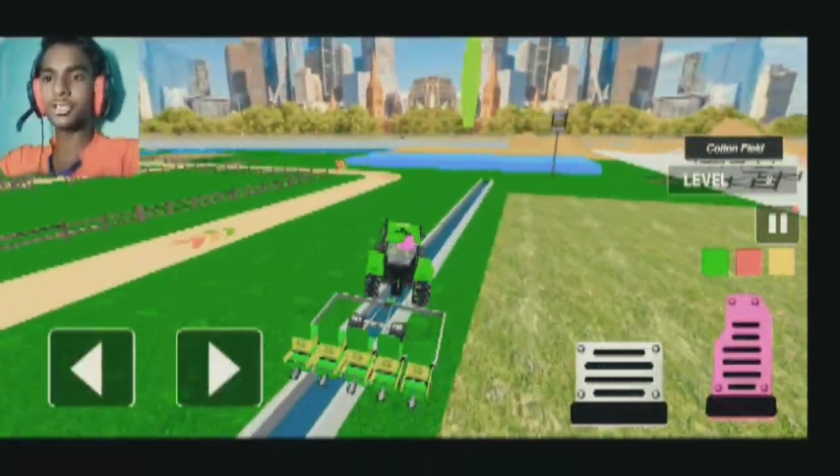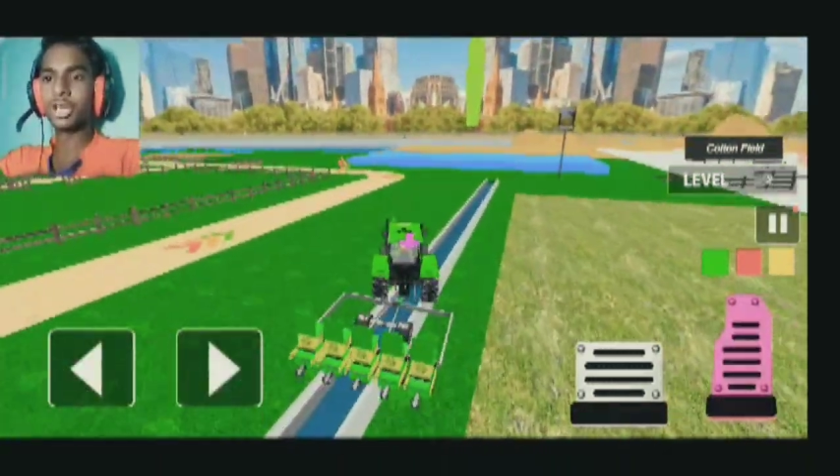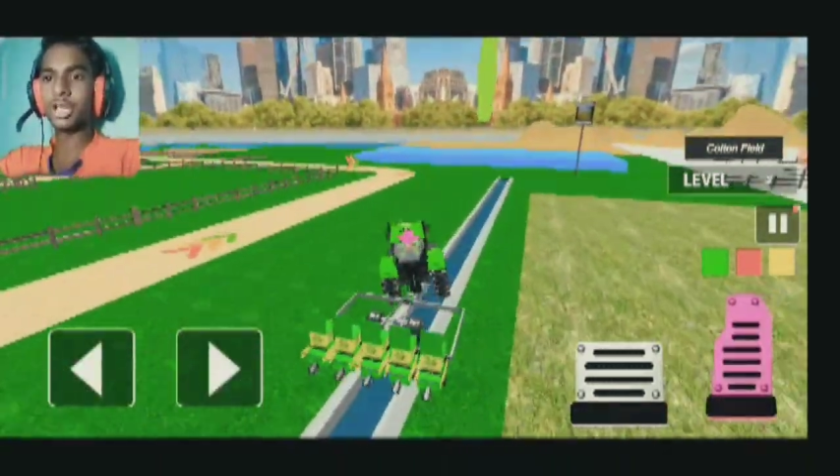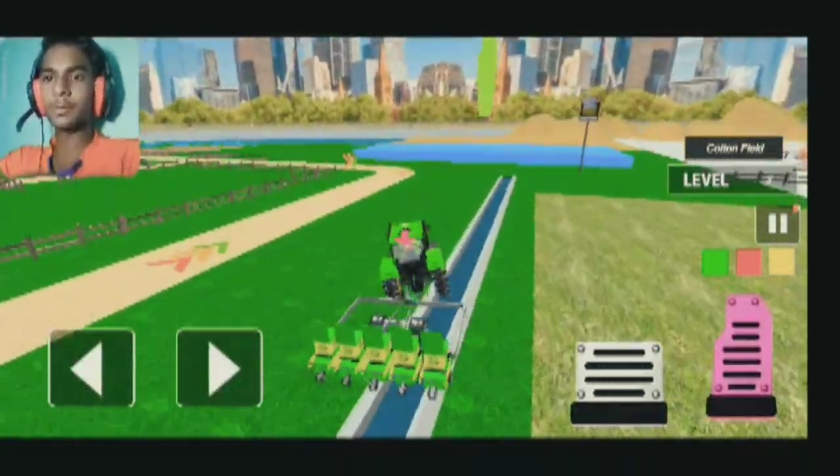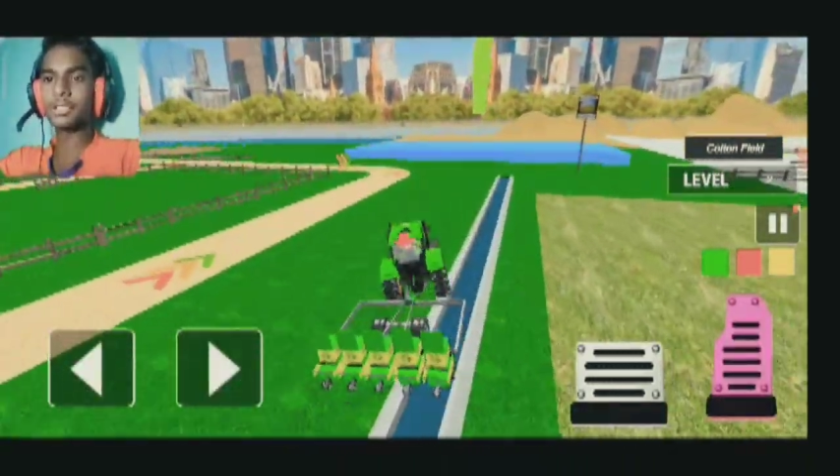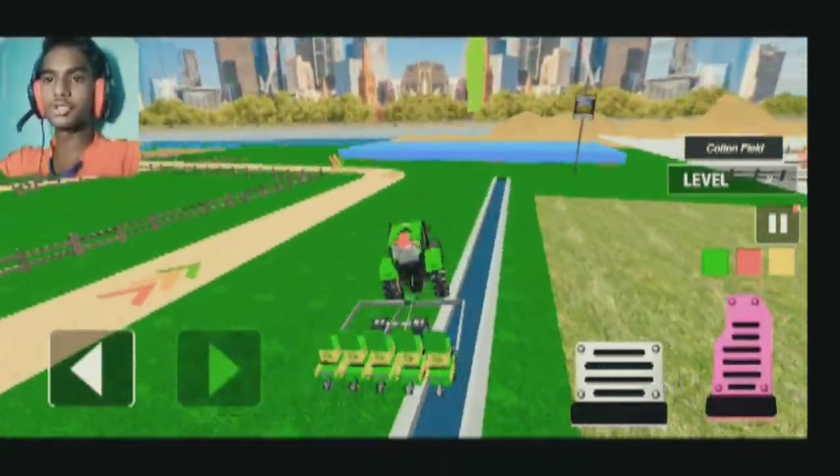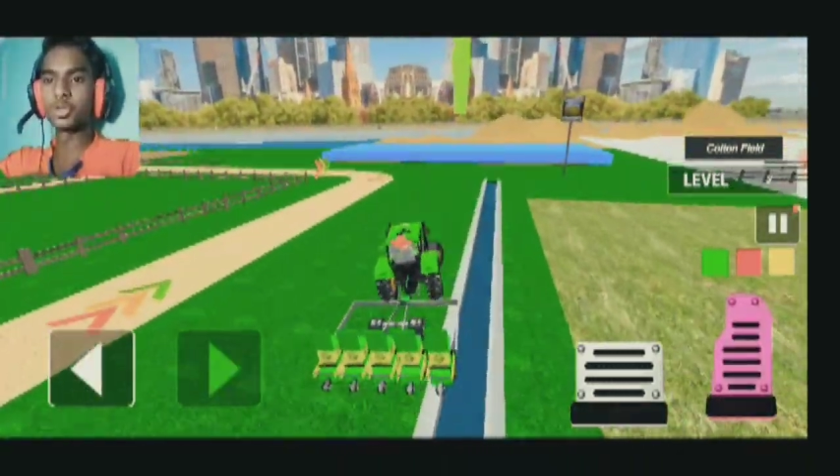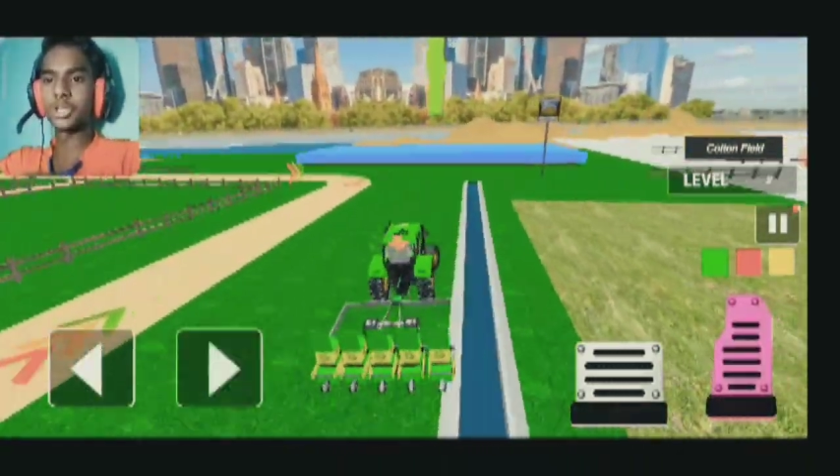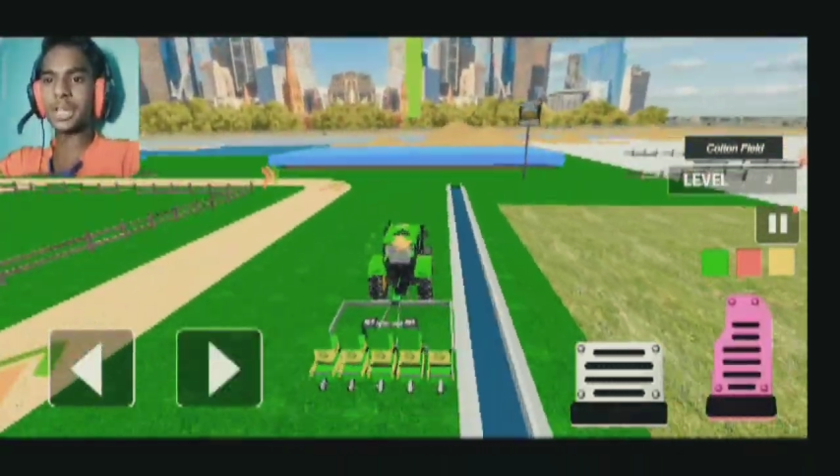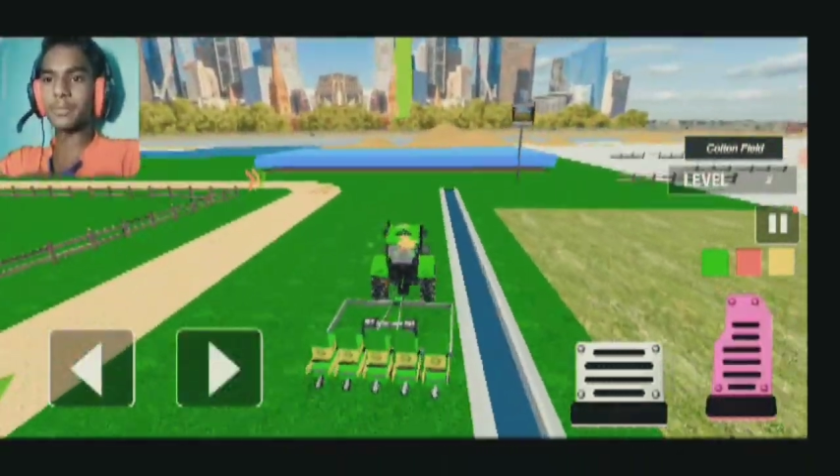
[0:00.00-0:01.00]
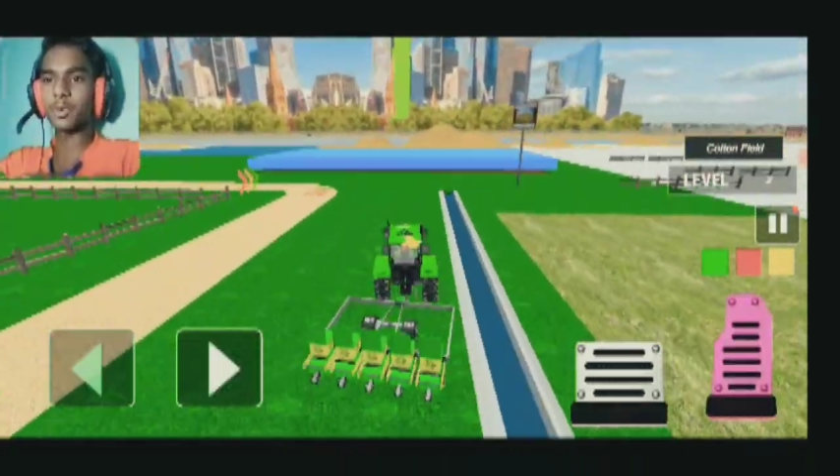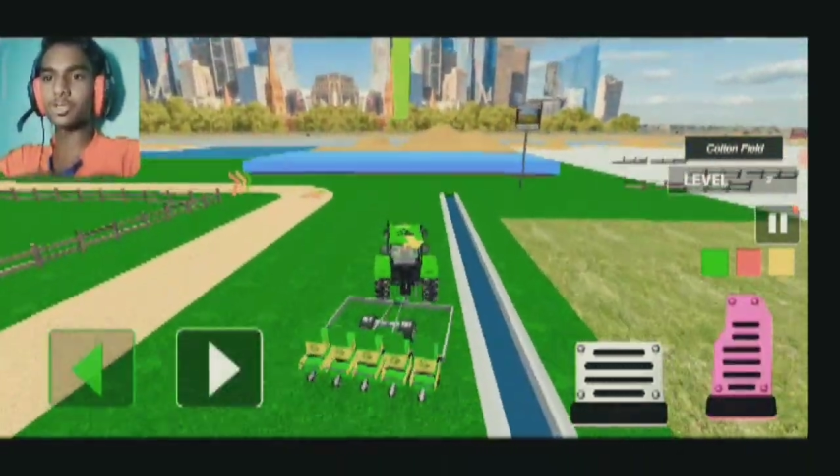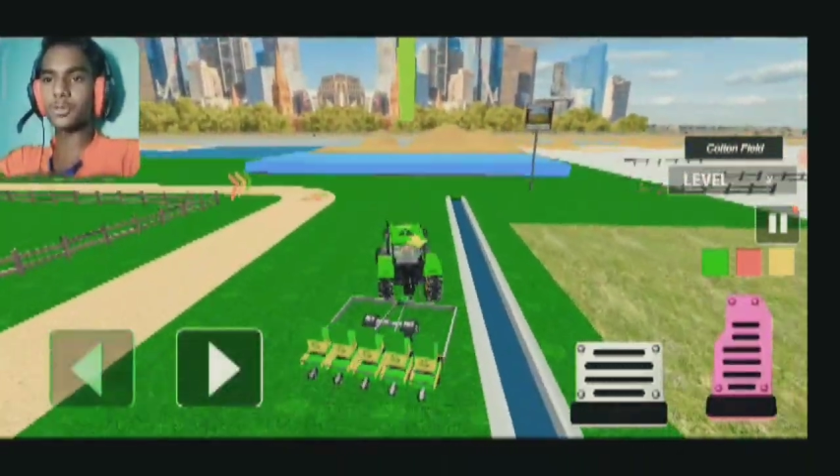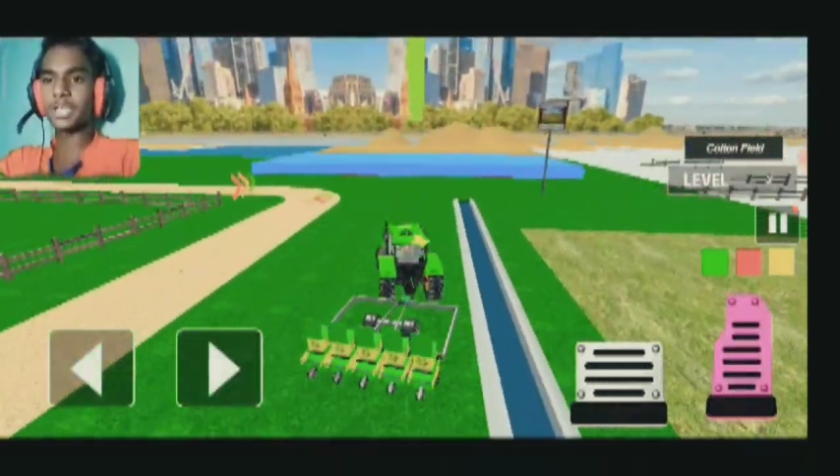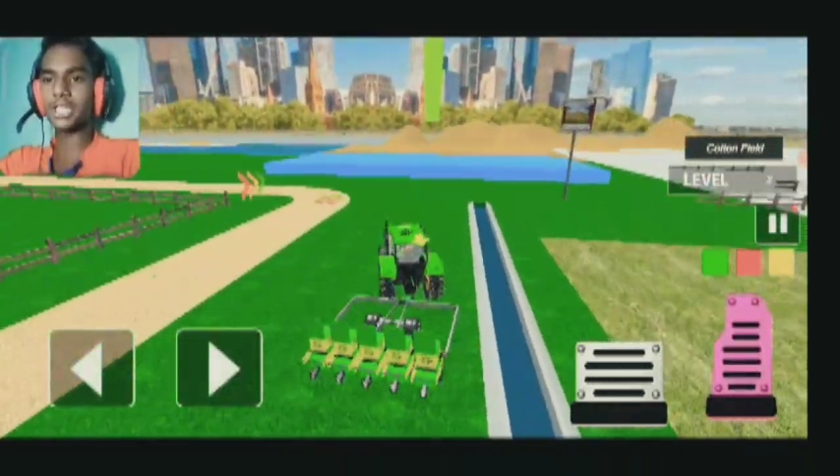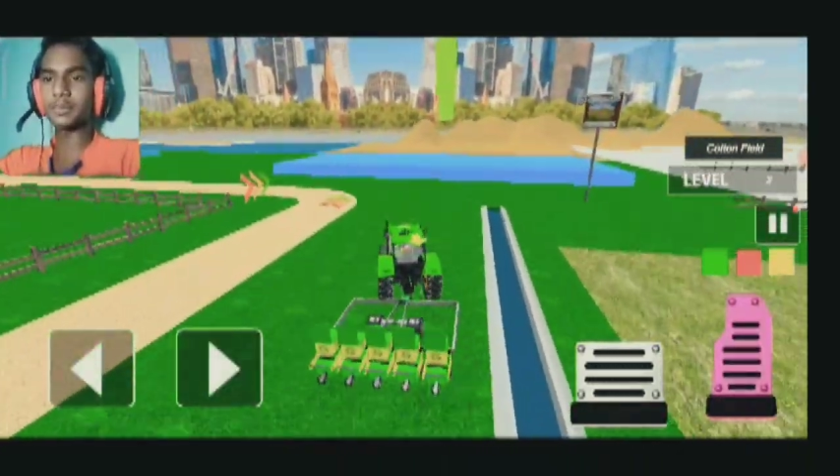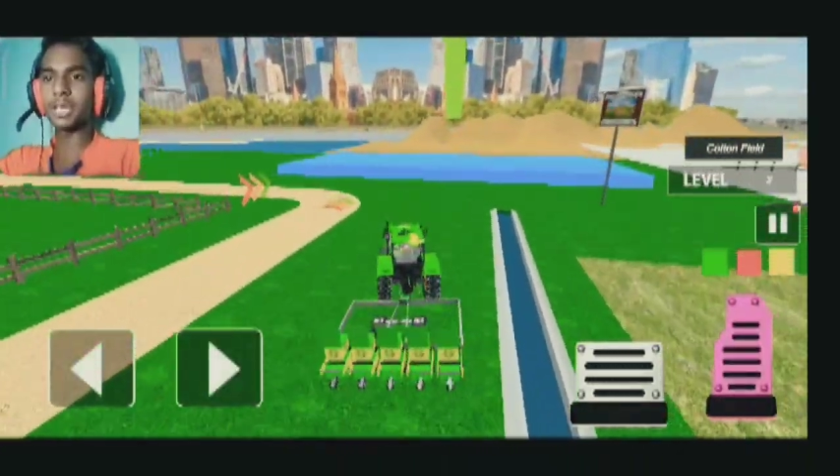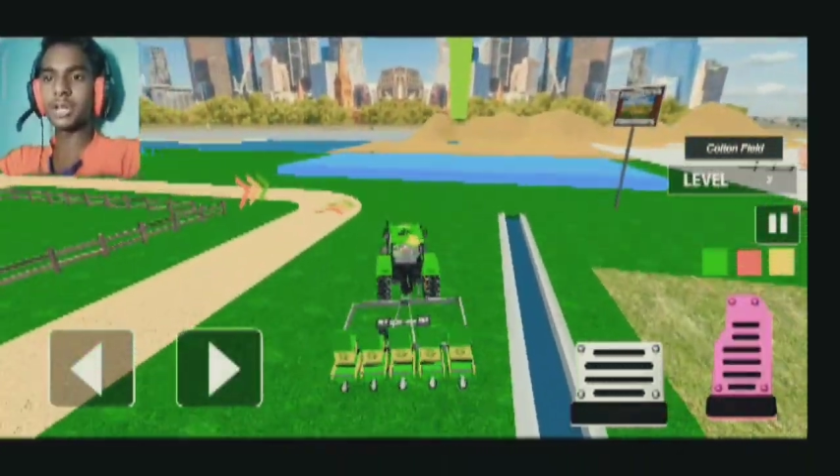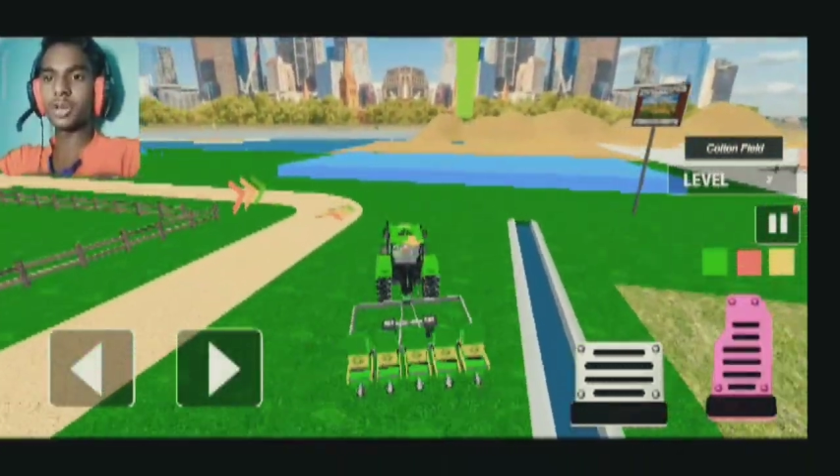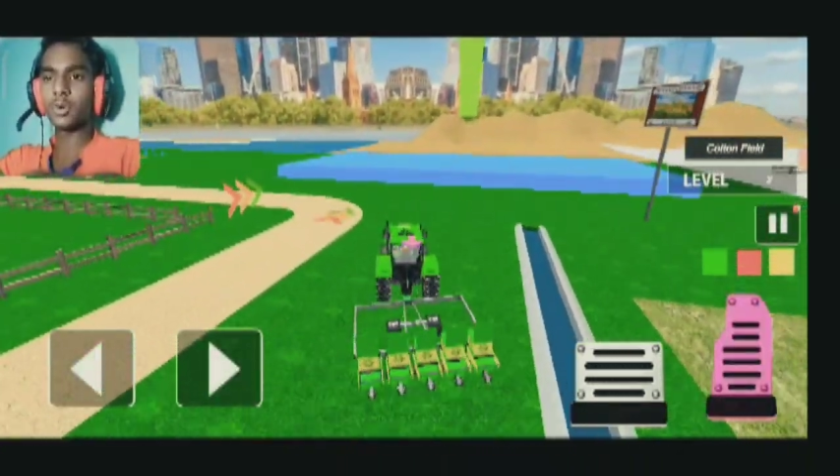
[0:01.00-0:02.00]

ये ले बस चुटकी हो जाएगा पहुँच के अपने खेत में